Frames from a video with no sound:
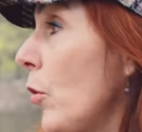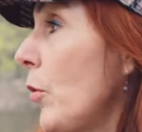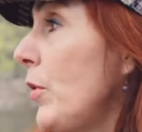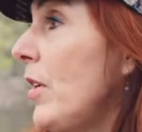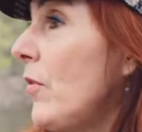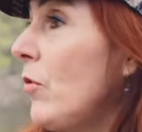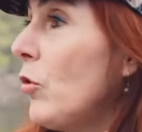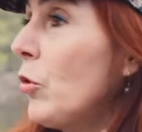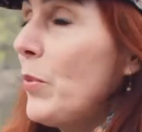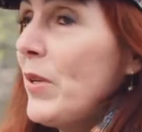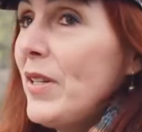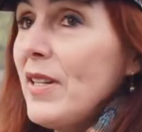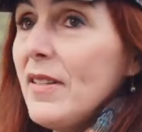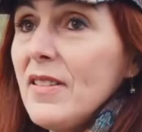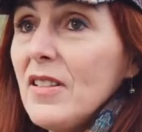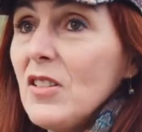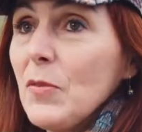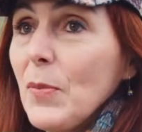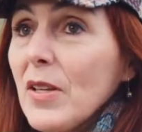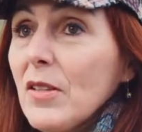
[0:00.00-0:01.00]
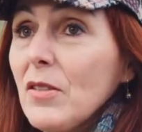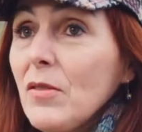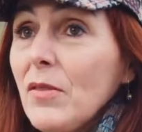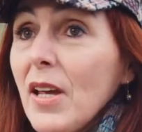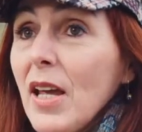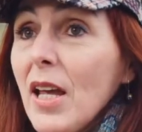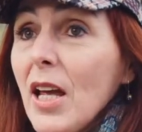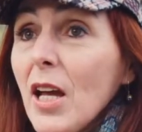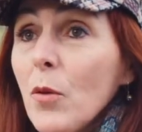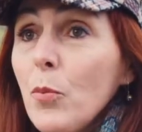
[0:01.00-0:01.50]
redévelopper des espaces
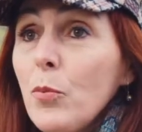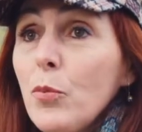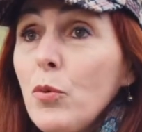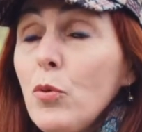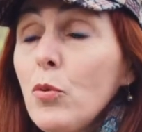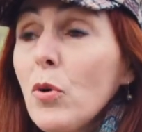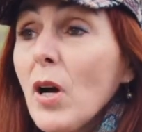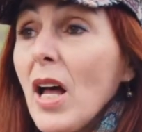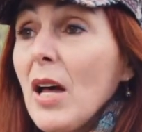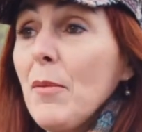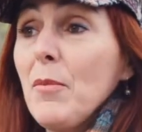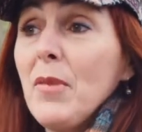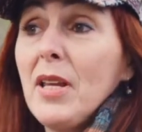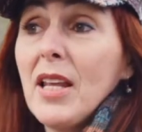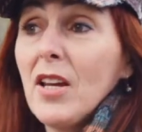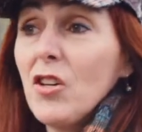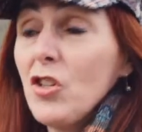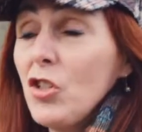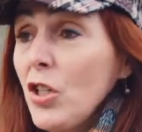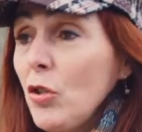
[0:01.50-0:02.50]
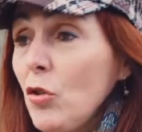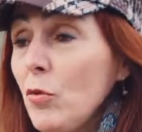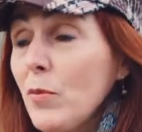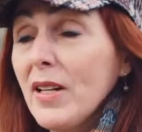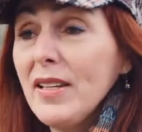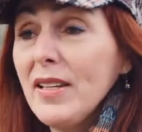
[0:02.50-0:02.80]
verts, pour aménager de